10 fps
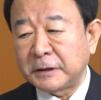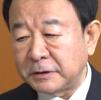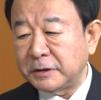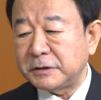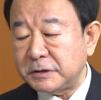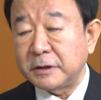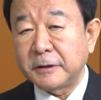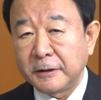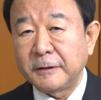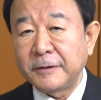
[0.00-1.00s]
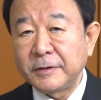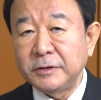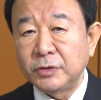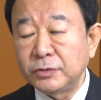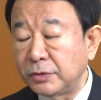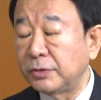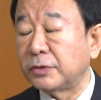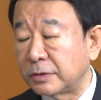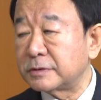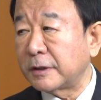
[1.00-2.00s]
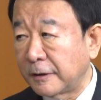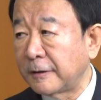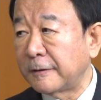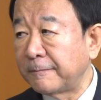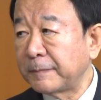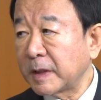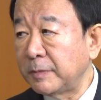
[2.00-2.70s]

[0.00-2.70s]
嘉手納基地であれ日本の領土ですから、はい、